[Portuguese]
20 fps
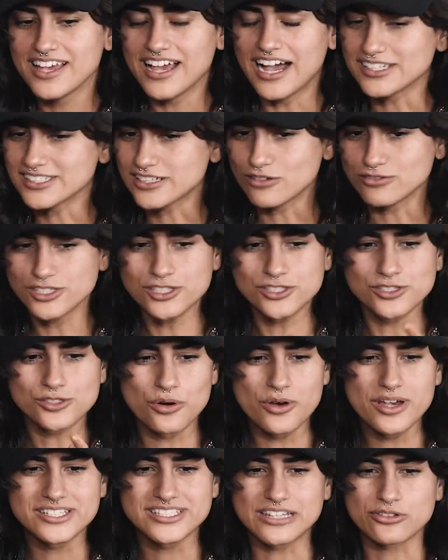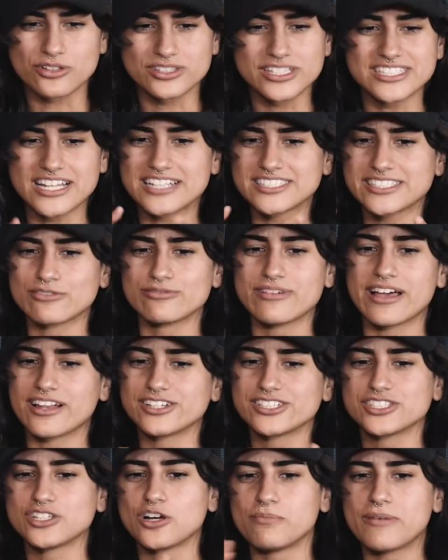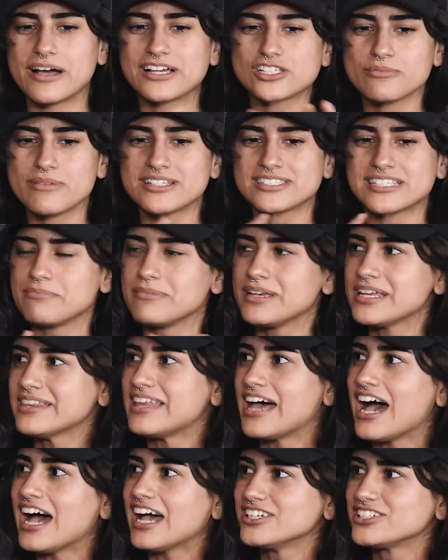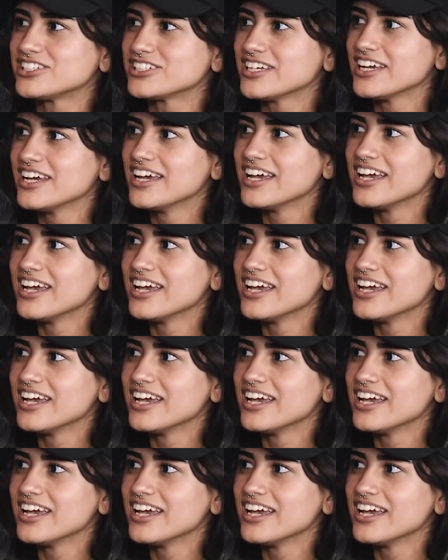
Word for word: as audições, todas elas, elas tinham mais ou menos a minha idade,